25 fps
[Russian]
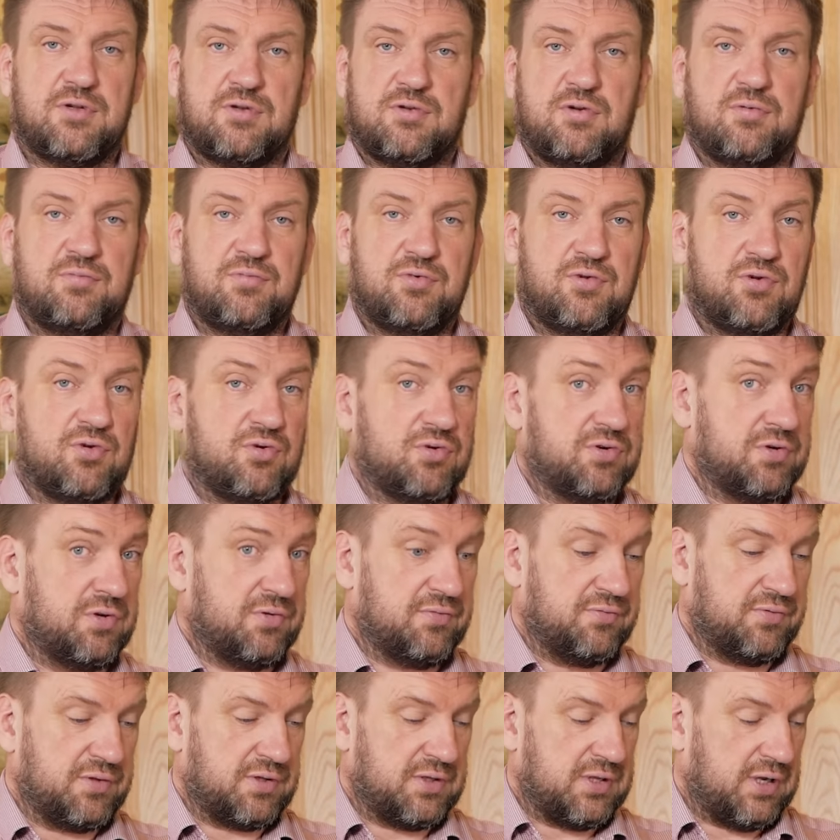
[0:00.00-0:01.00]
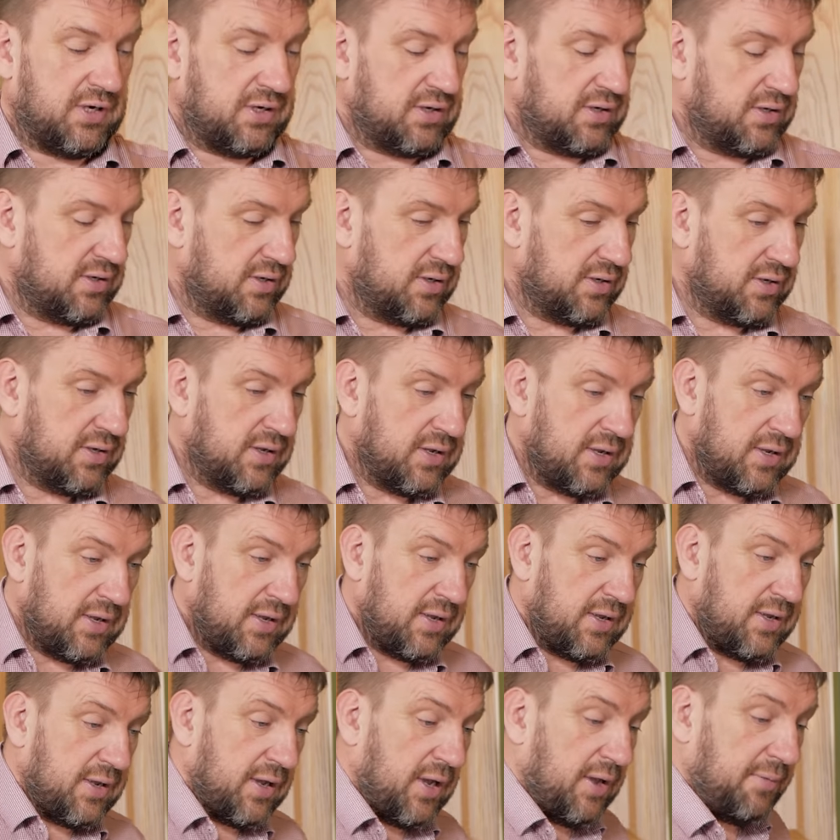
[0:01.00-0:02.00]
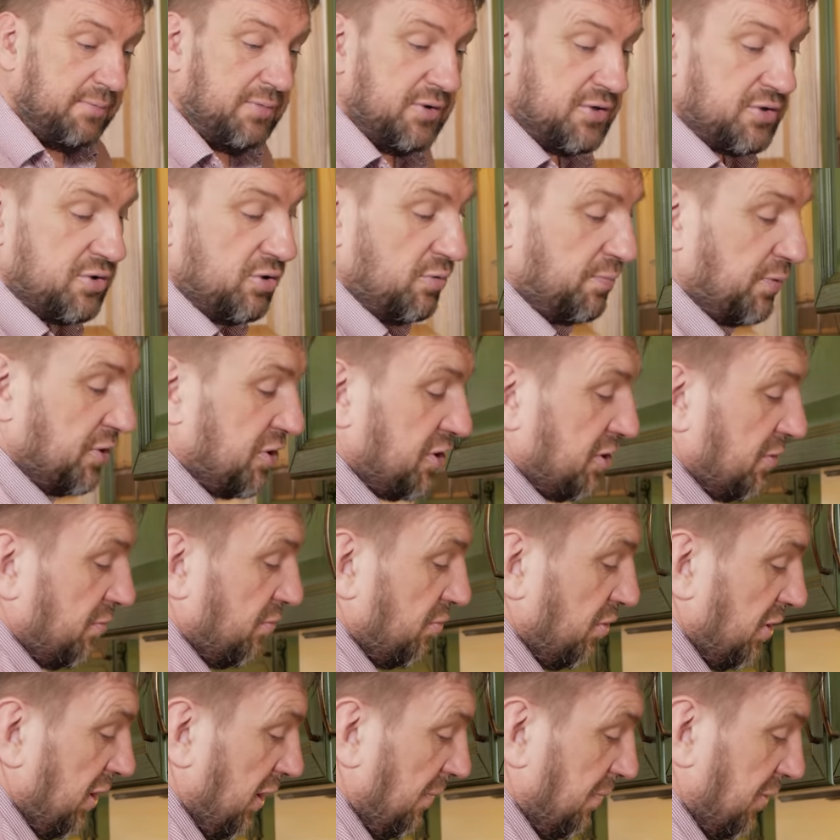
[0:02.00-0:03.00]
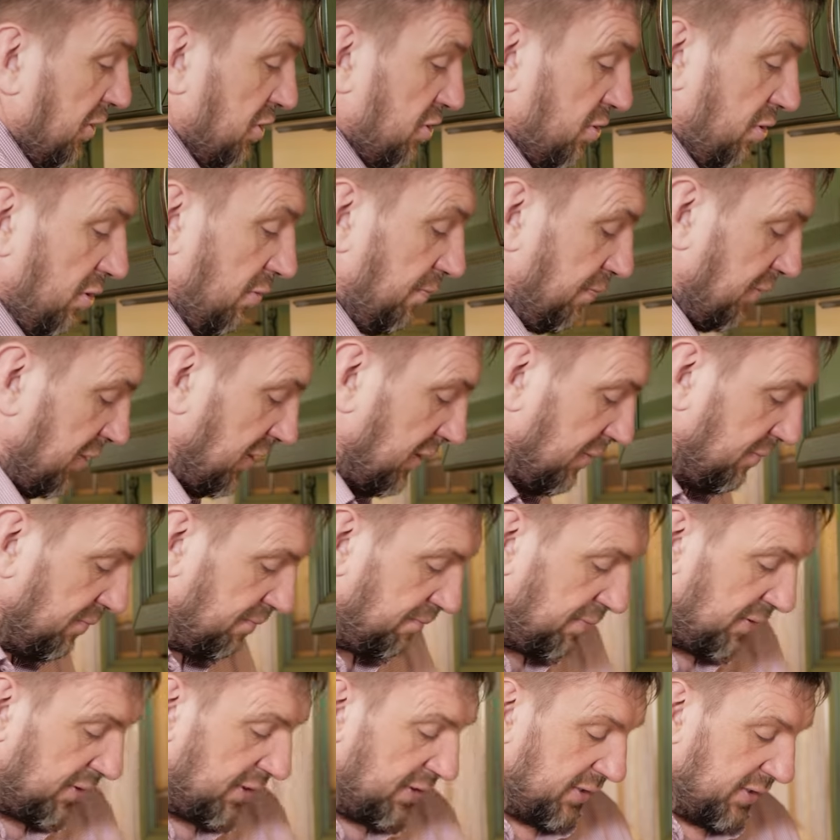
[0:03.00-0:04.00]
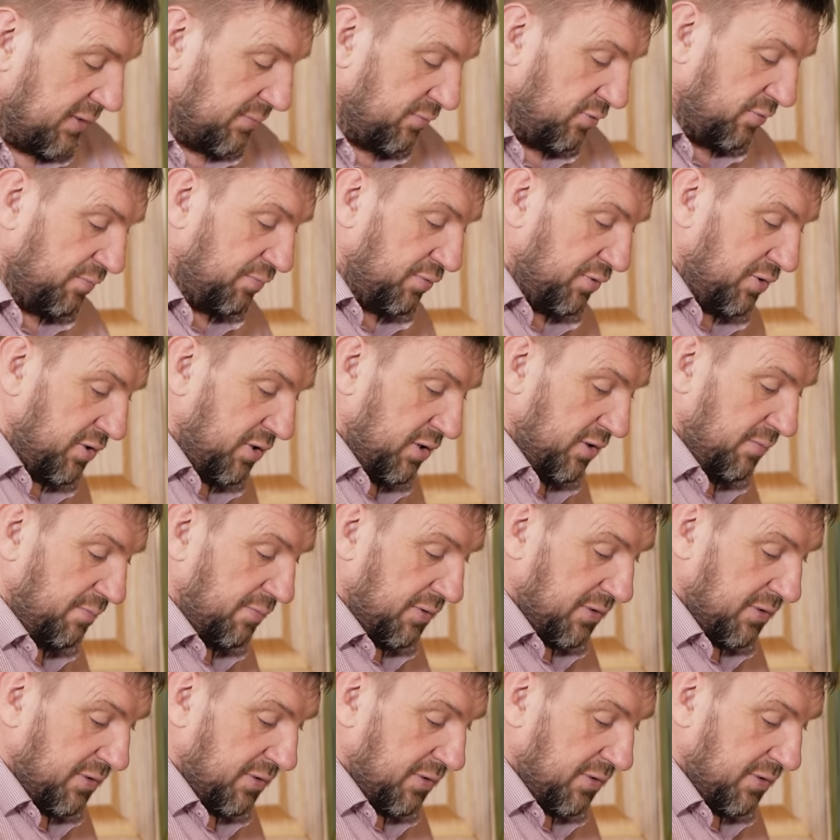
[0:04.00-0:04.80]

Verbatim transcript: листом дружит вот так. Объясню, почему я пошел по, там, по этому пути.